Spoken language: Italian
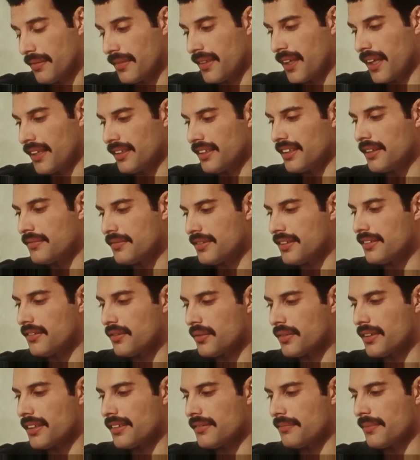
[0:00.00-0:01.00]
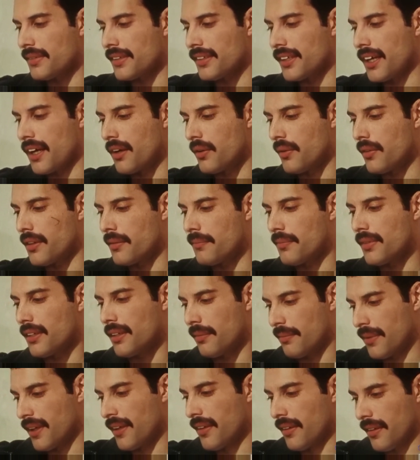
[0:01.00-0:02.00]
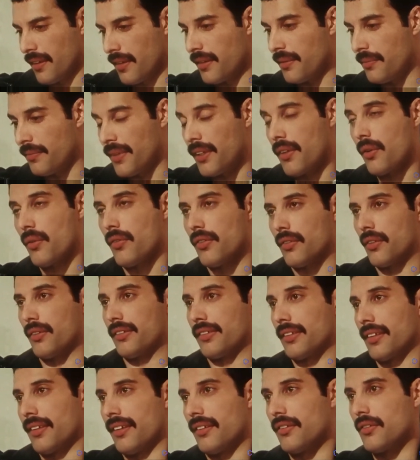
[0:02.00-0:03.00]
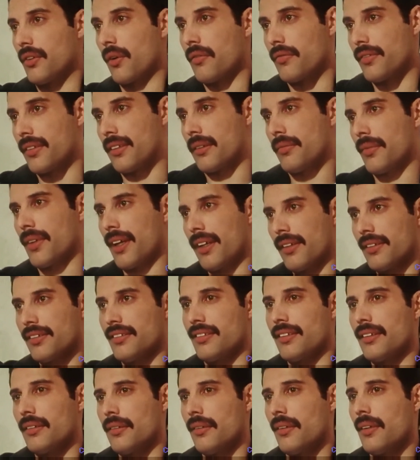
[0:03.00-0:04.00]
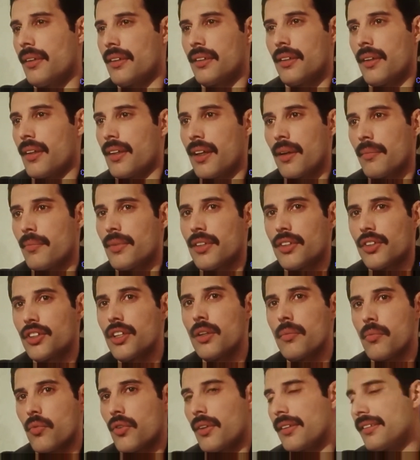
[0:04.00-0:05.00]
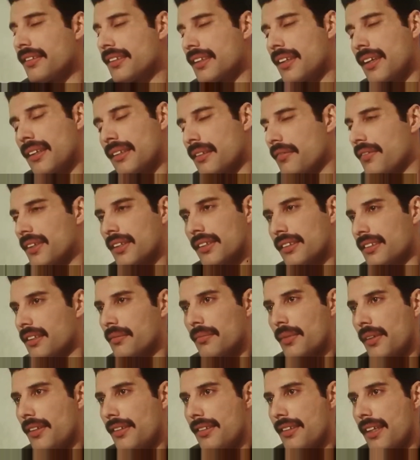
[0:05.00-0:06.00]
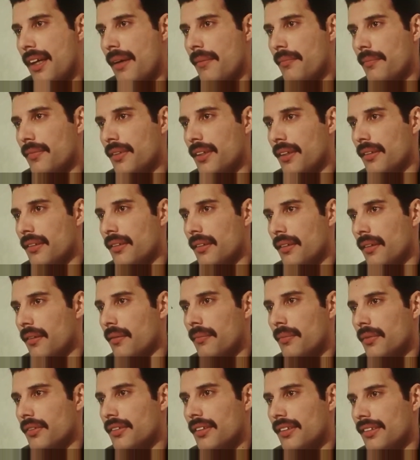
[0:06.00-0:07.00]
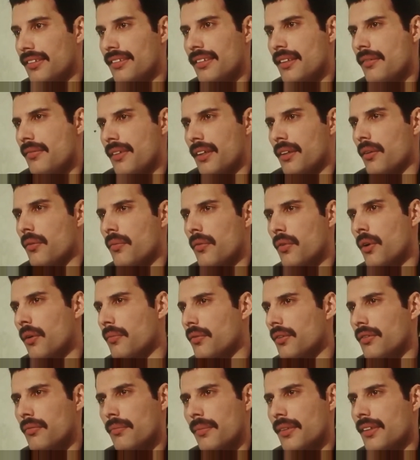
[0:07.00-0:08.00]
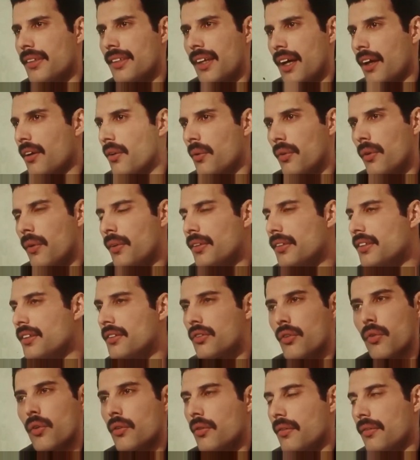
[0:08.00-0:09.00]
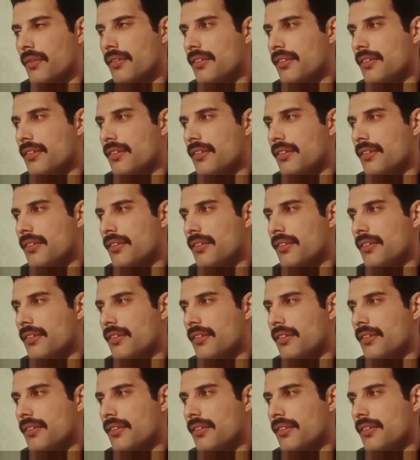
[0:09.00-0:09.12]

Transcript: hai già visto gli spettacoli prima, ma non so se li trovi diversi. La miccia può essere diversa per sempre. Potresti avere un nuovo spettacolo ogni giorno